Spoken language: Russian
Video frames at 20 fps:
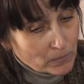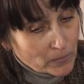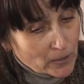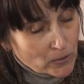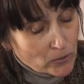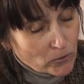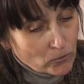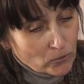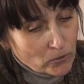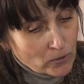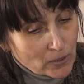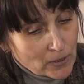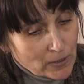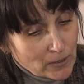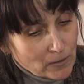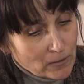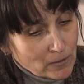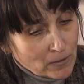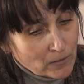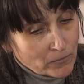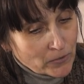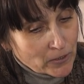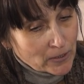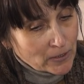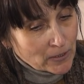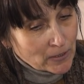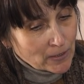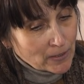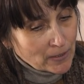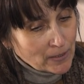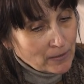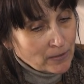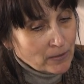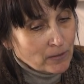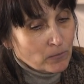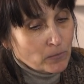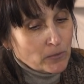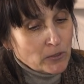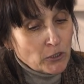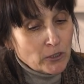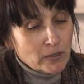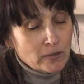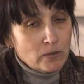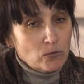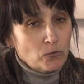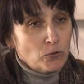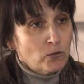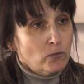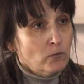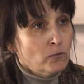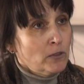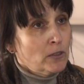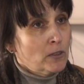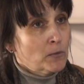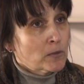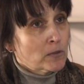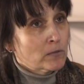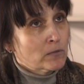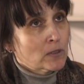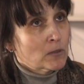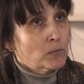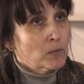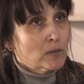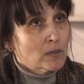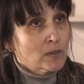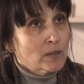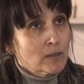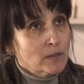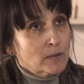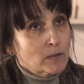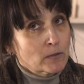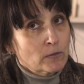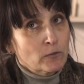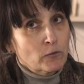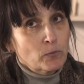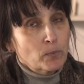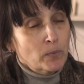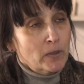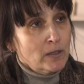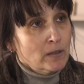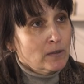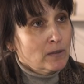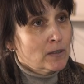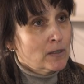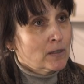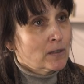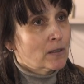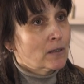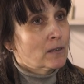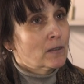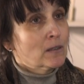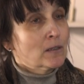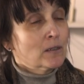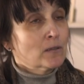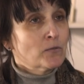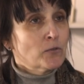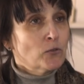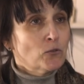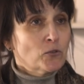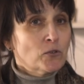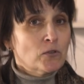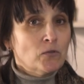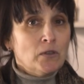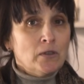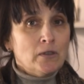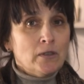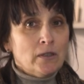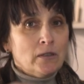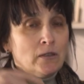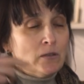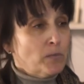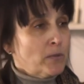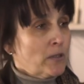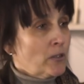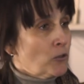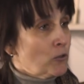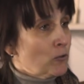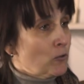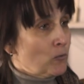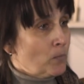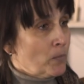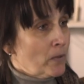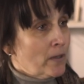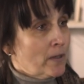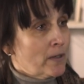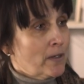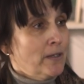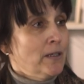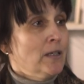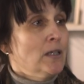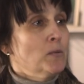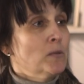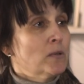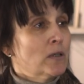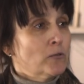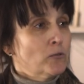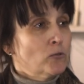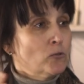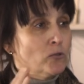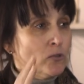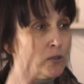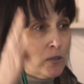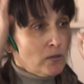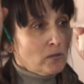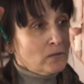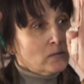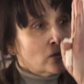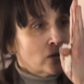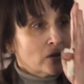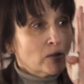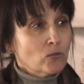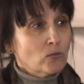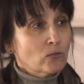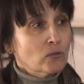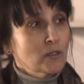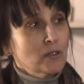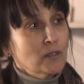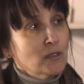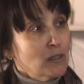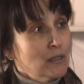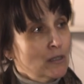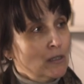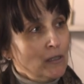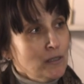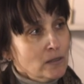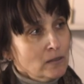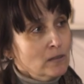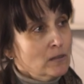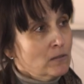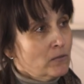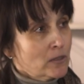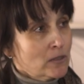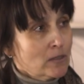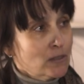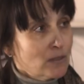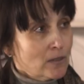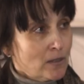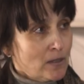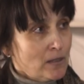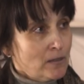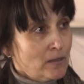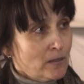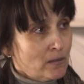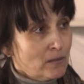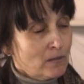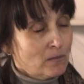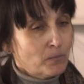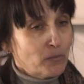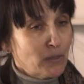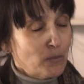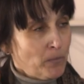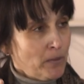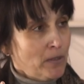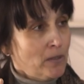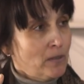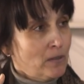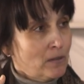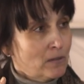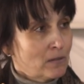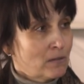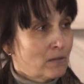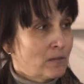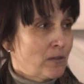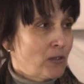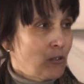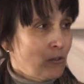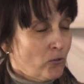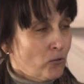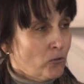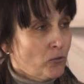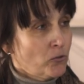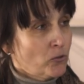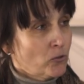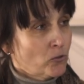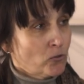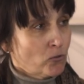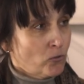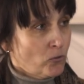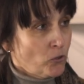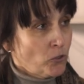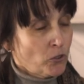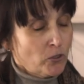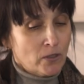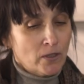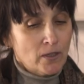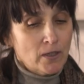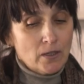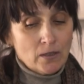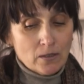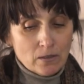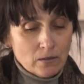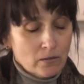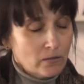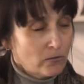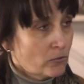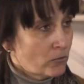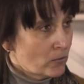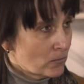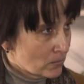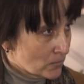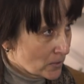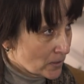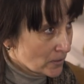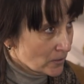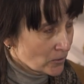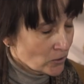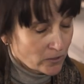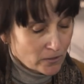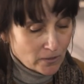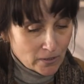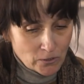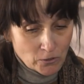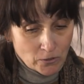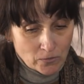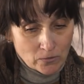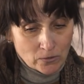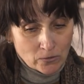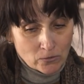Простой, длинный, вертикальный. Мы часто очень видим с вами как раз в парках, когда все цветение прошло по краям, а внутри растут такие длинные вертикальные побеги, зеленые, сочные. Это вот мы о них сейчас речь и